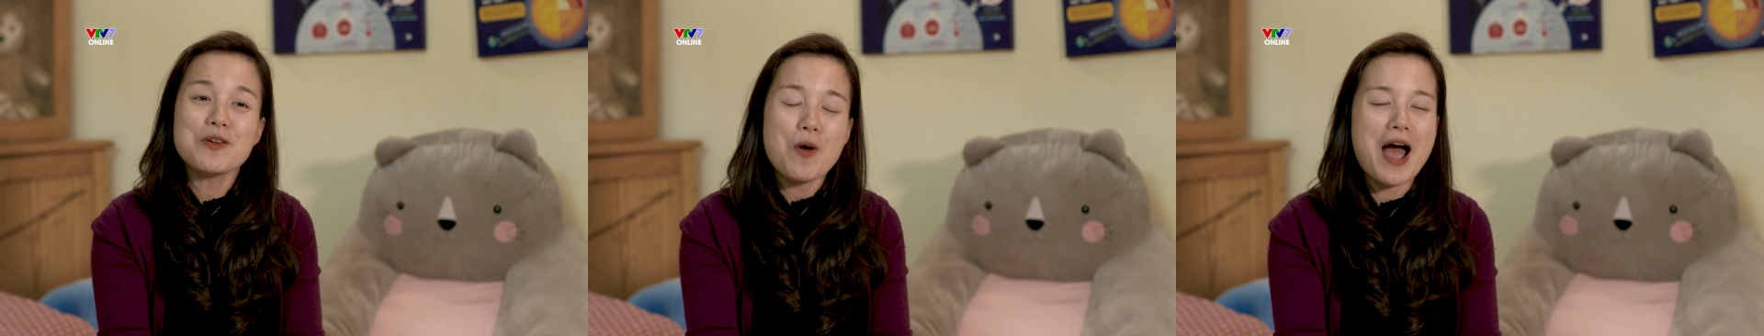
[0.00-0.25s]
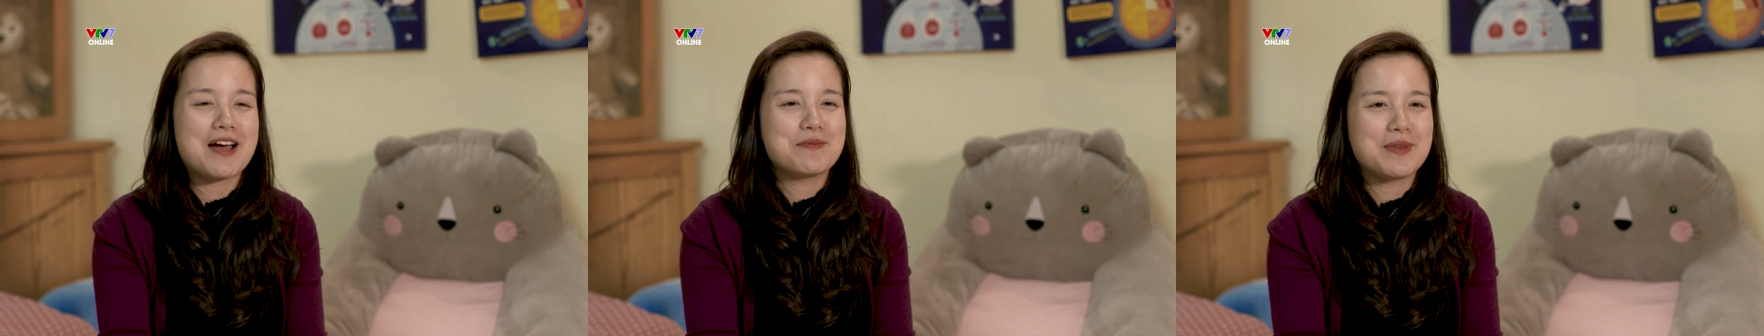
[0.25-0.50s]
kết
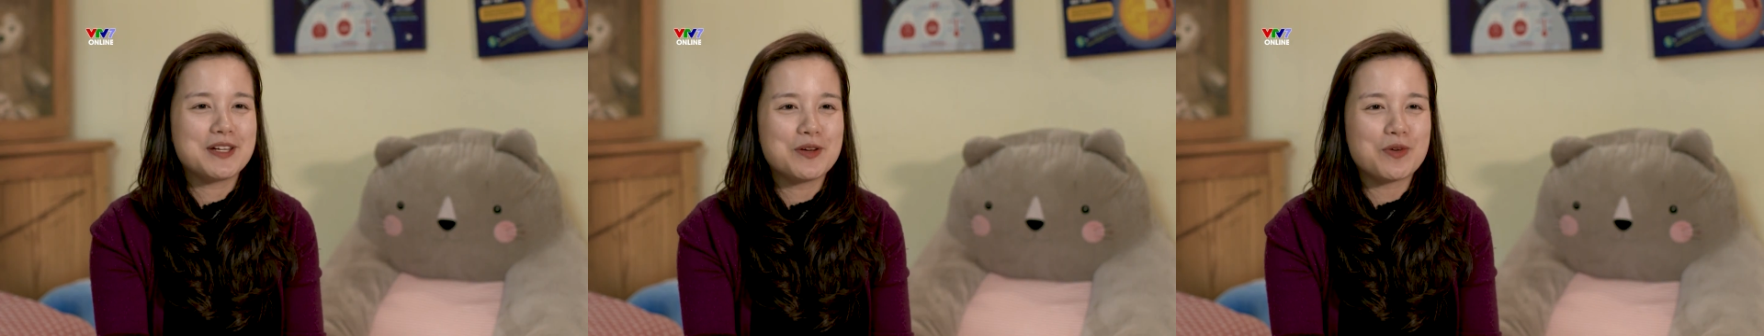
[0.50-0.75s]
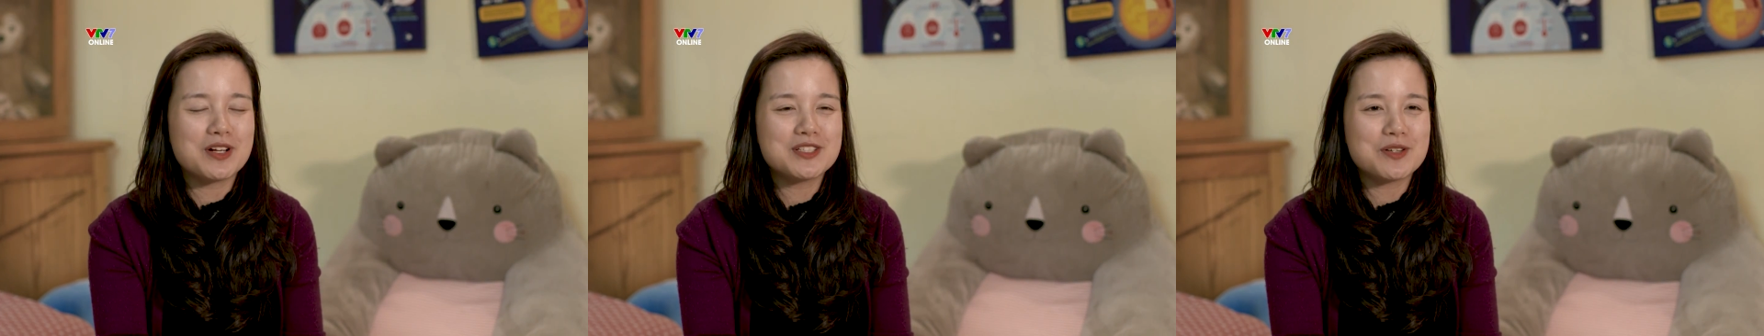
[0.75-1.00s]
quả mà
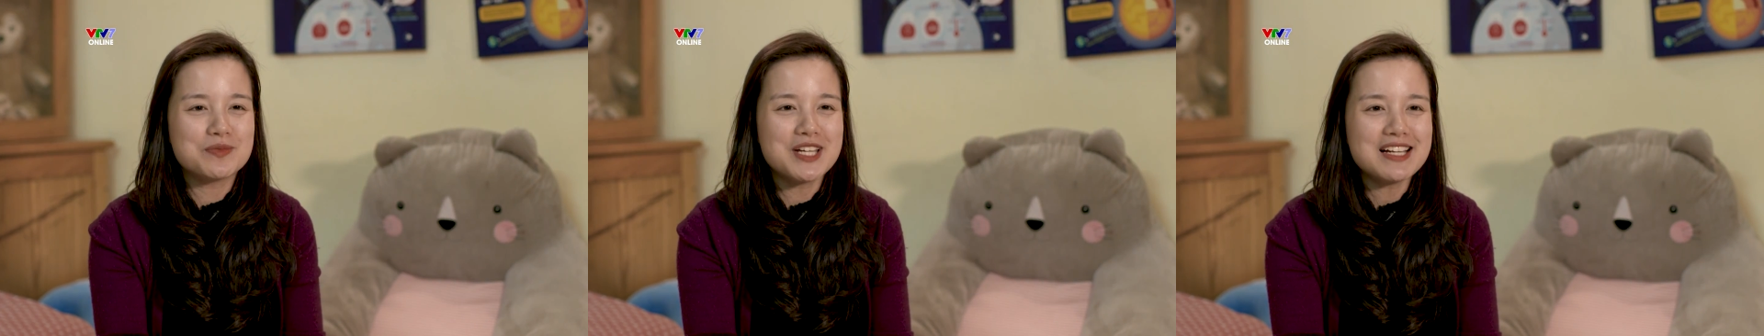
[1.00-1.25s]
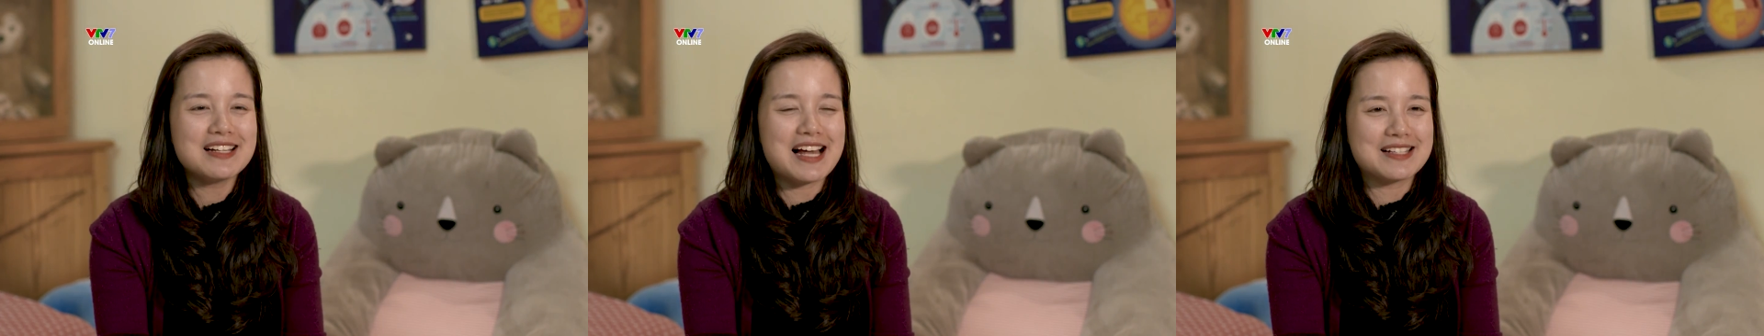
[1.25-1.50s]
điều quan trọng
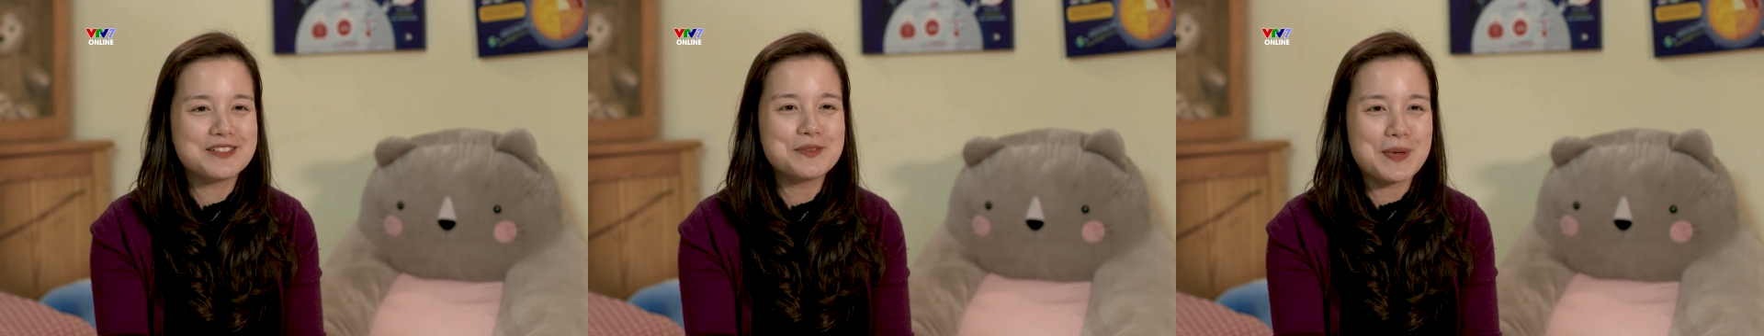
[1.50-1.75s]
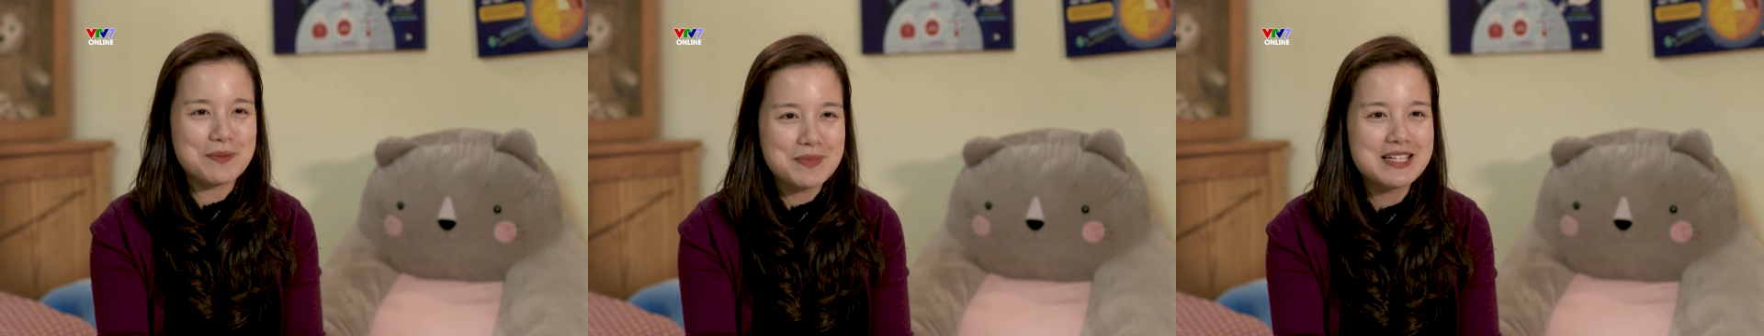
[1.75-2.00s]
nhất là
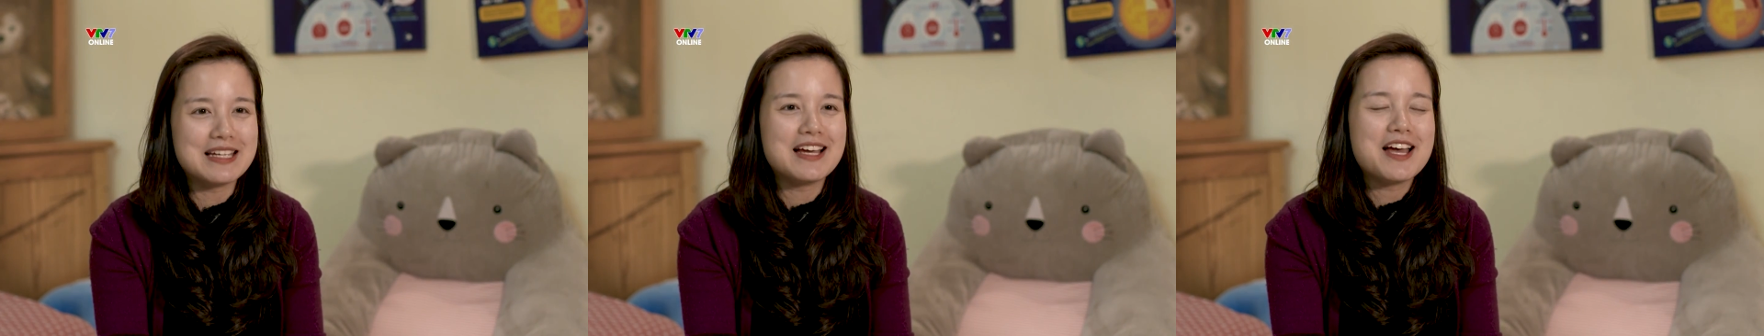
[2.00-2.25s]
sự bền bỉ